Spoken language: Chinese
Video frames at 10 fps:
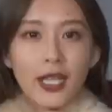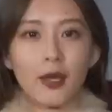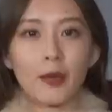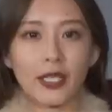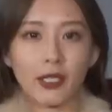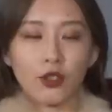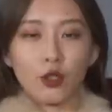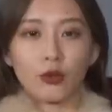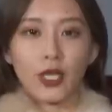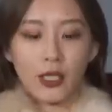现在北京这
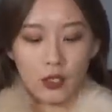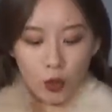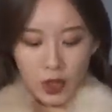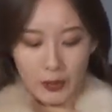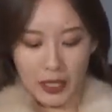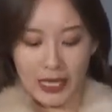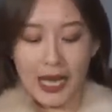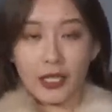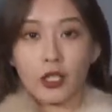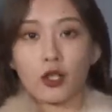种天气，我里面
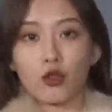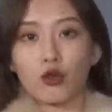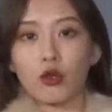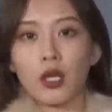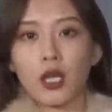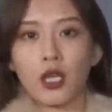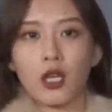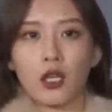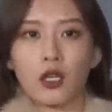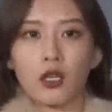搭了一个
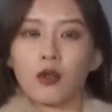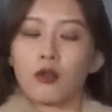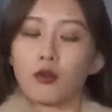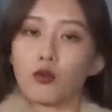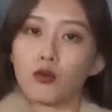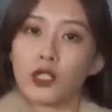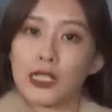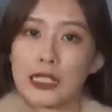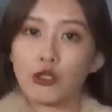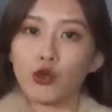最
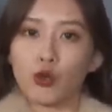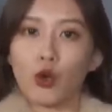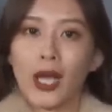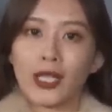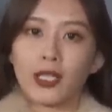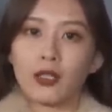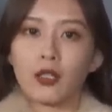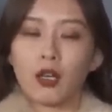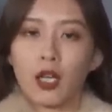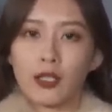基础款的一
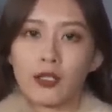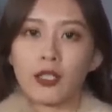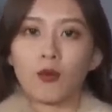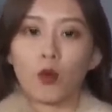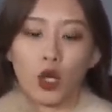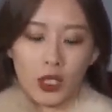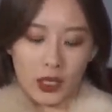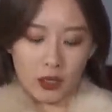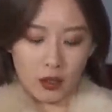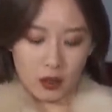个很轻薄的
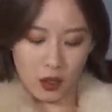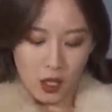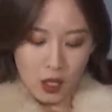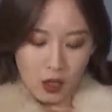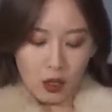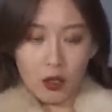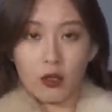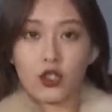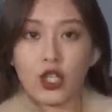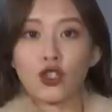一个
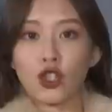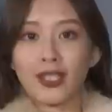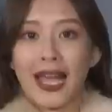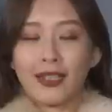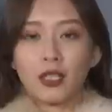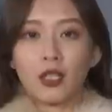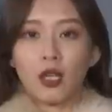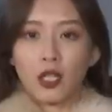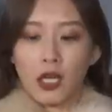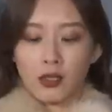呃针织打底，
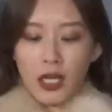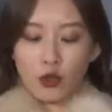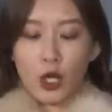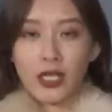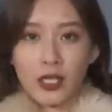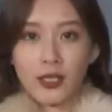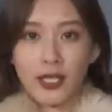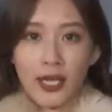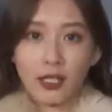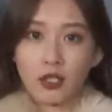然后再穿这
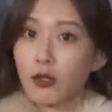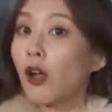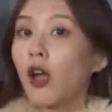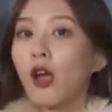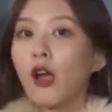件也是